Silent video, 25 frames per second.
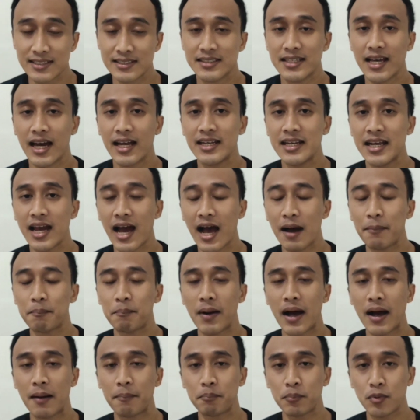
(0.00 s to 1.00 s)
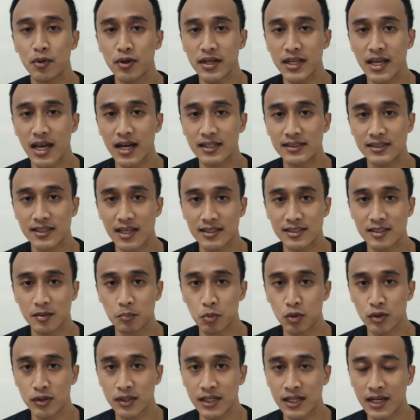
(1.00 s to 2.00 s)
Jadi, apapun yang saya
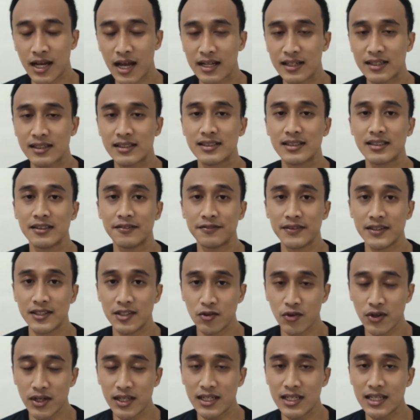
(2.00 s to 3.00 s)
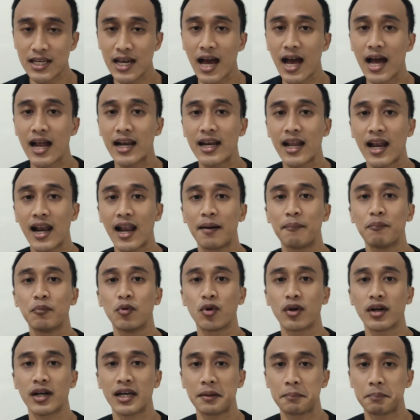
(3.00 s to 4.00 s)
sebutkan di video ini adalah
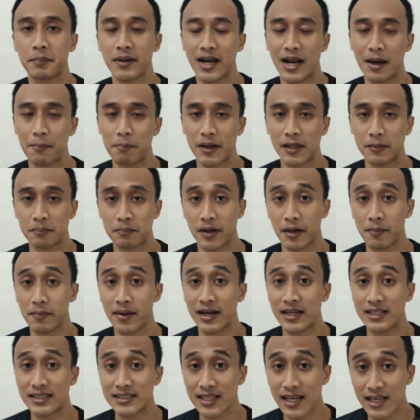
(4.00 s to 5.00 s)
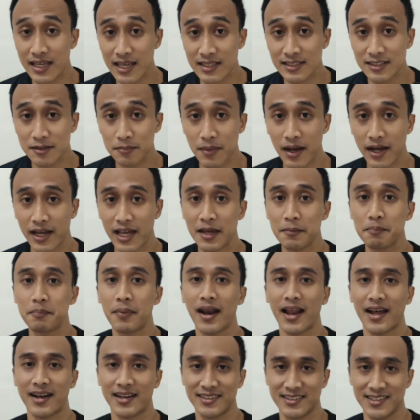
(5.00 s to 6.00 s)
murni pendapat pribadi saya sebagai
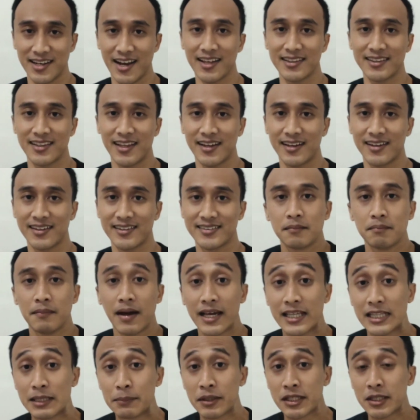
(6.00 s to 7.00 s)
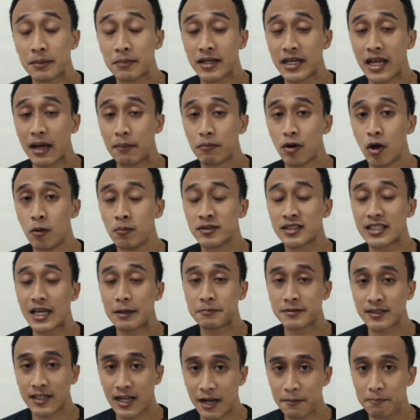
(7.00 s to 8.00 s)
pelari jelata. Bagi teman-teman yang belum
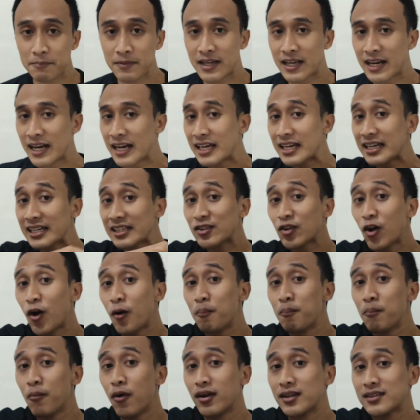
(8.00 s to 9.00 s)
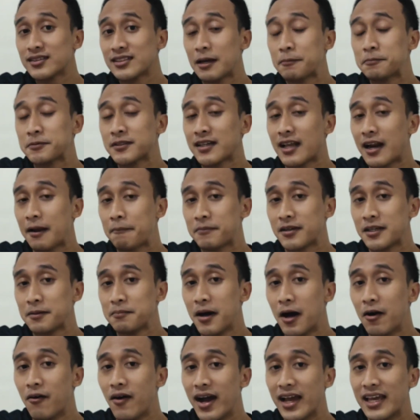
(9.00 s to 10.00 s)
subscribe, klik tombol subscribe di
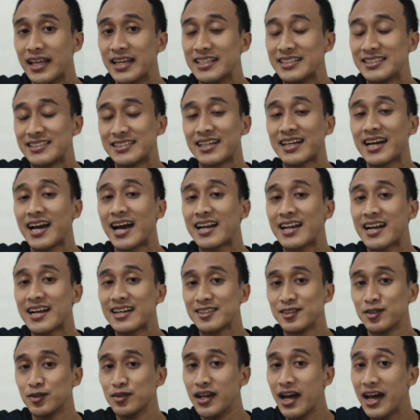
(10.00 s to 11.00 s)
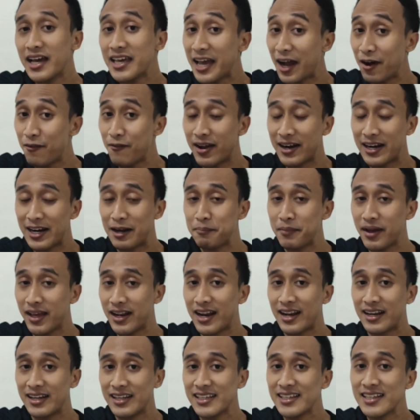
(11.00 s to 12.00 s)
bawah ini sekarang juga yang warna
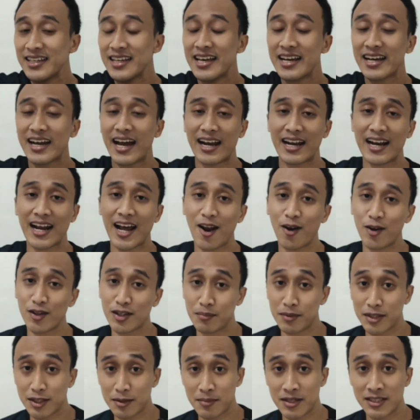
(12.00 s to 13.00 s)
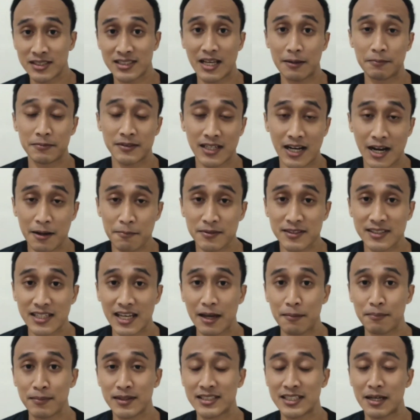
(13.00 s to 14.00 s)
merah nih. Karena kalau teman-teman subscribe,
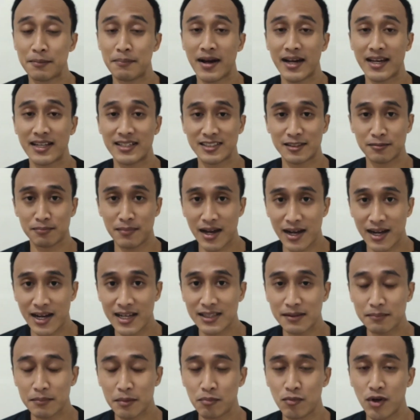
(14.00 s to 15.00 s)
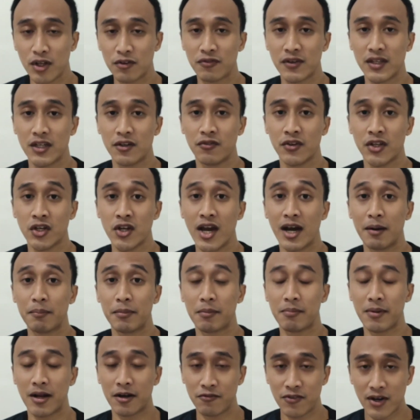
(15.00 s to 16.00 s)
saya bisa makin semangat membuat video-video yang
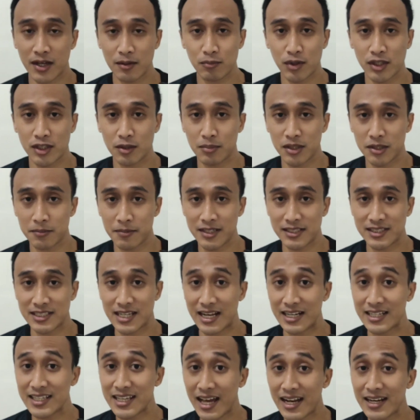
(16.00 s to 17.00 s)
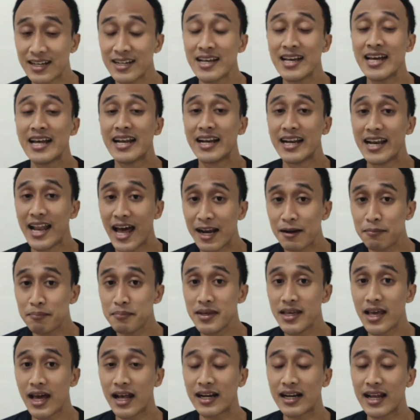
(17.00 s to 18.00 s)
bermanfaat buat teman-teman sekalian. Dan
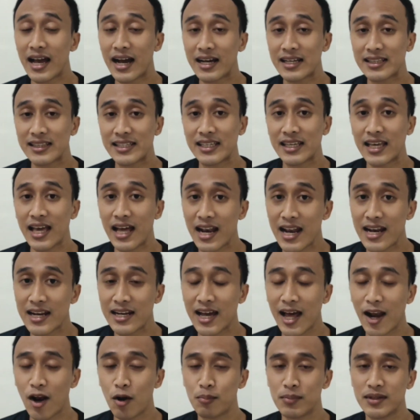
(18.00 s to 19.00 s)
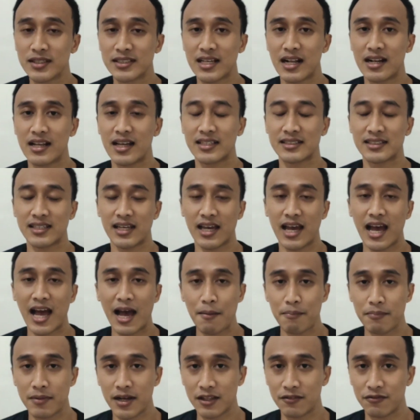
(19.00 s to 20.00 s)
biar nggak ketinggalan kalau misalnya saya
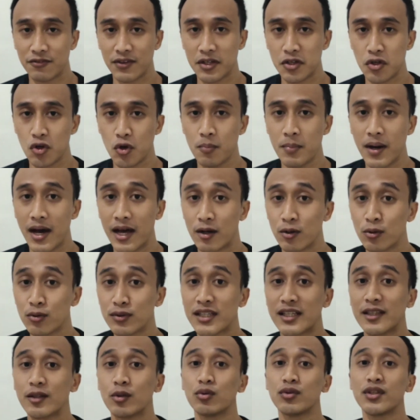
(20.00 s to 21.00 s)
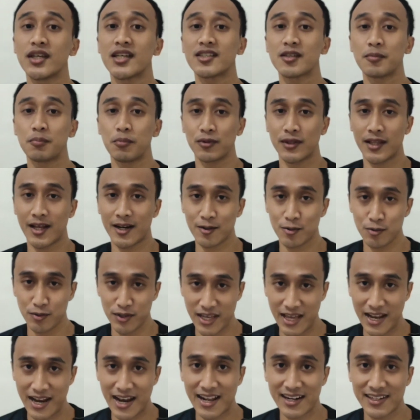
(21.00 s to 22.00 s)
update video baru tentunya seputar
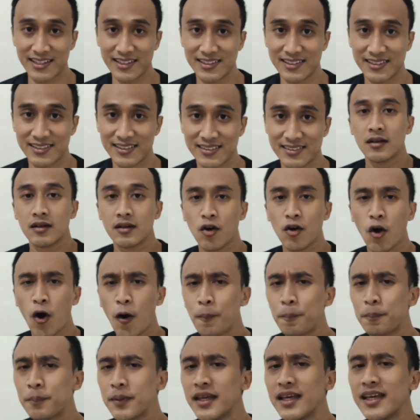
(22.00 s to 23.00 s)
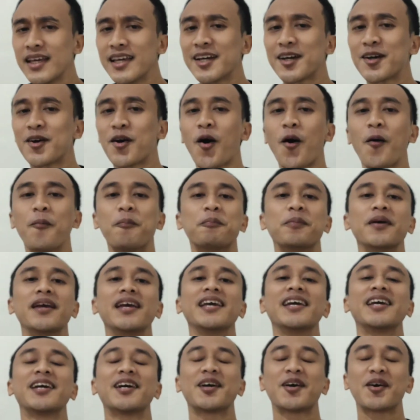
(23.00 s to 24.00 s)
dunia lari. Kopi,
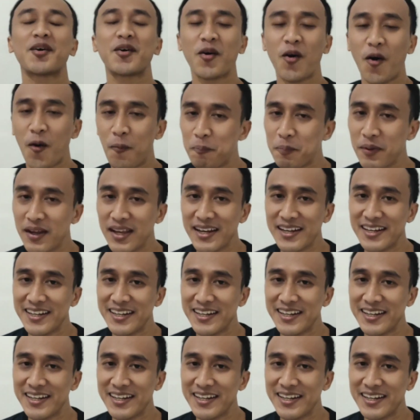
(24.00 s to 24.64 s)
kopi, kopi.